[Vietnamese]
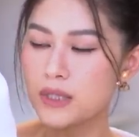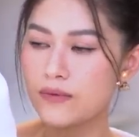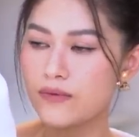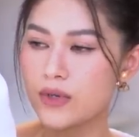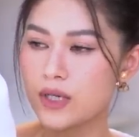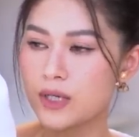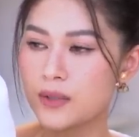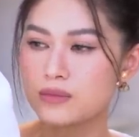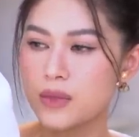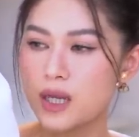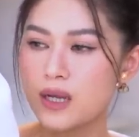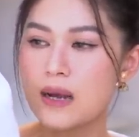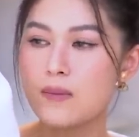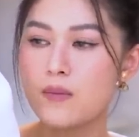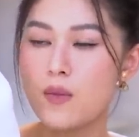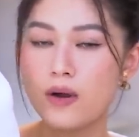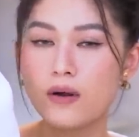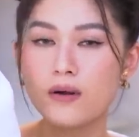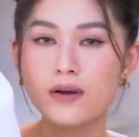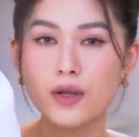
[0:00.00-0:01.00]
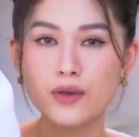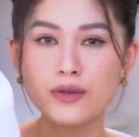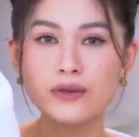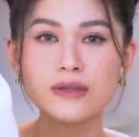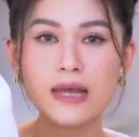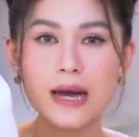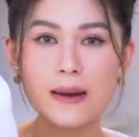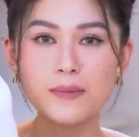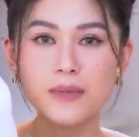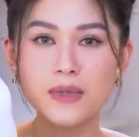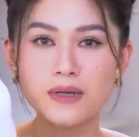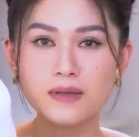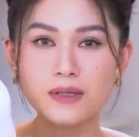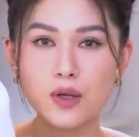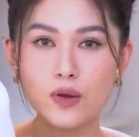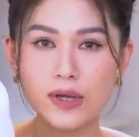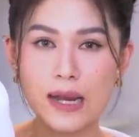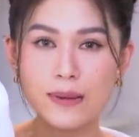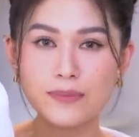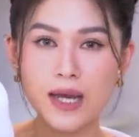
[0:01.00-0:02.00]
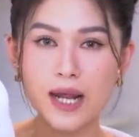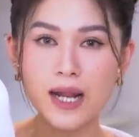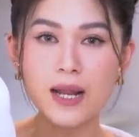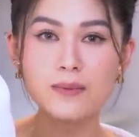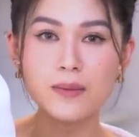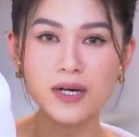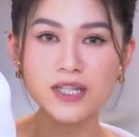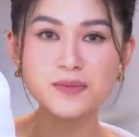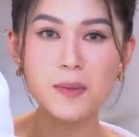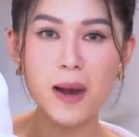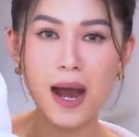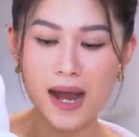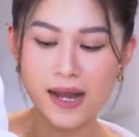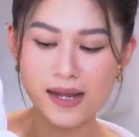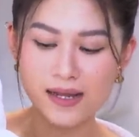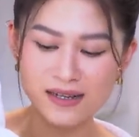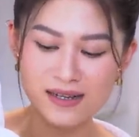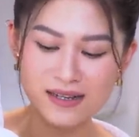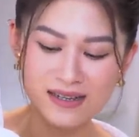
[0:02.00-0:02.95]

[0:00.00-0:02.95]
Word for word: Tại vì tất cả mọi người đều như Tâm á, đều cảm thấy là must buy á,